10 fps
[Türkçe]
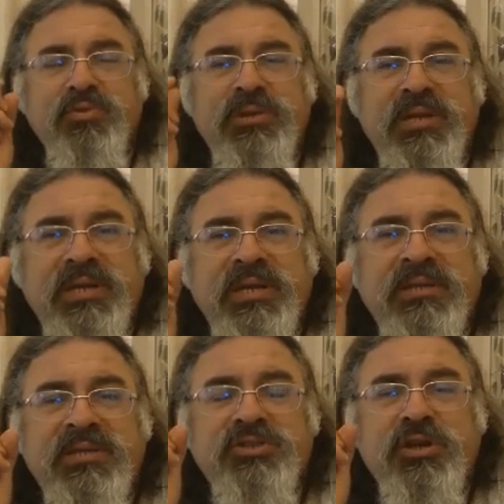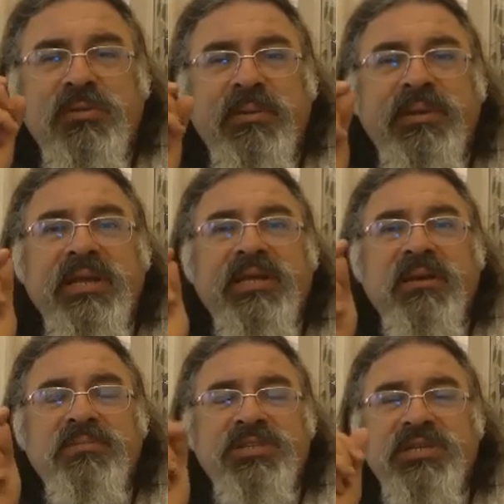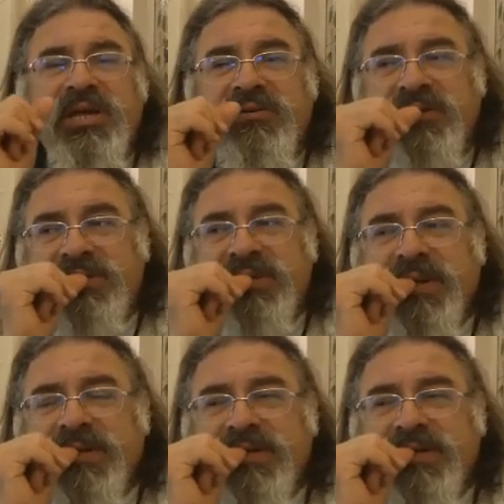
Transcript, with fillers: Bunların yanında söylemem gereken bir şey daha var.